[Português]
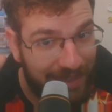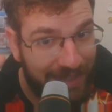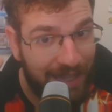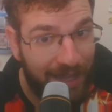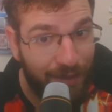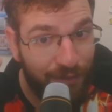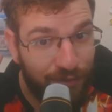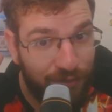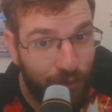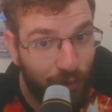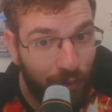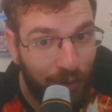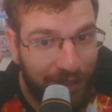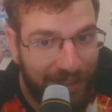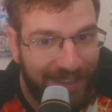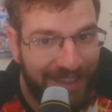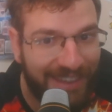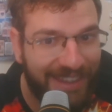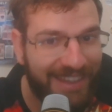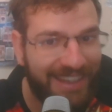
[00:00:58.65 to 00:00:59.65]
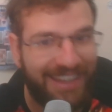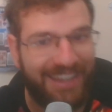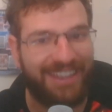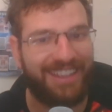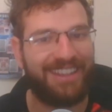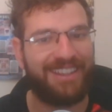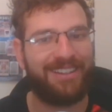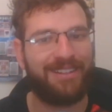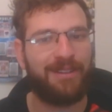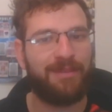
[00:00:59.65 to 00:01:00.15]
Nem
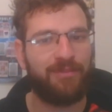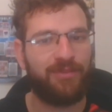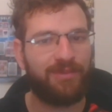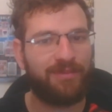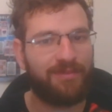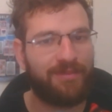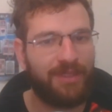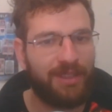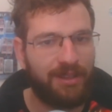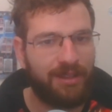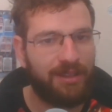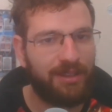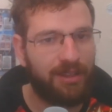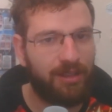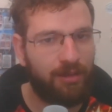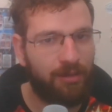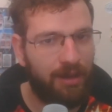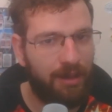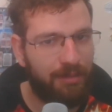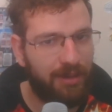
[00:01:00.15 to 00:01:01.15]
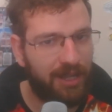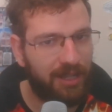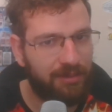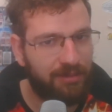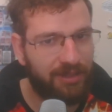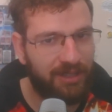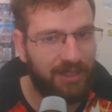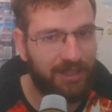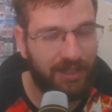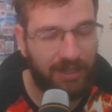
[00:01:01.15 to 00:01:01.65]
você. Um
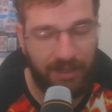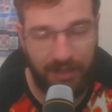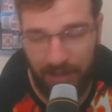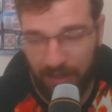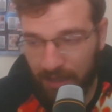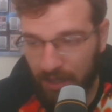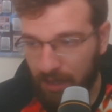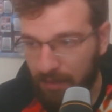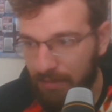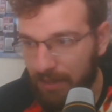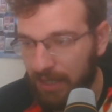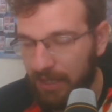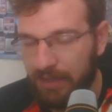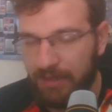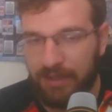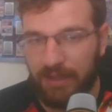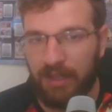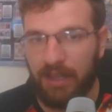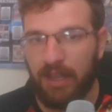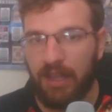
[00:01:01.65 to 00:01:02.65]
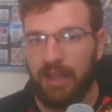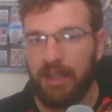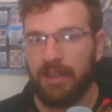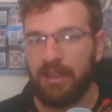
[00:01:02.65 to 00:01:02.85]
abraço, Renan. Beleza?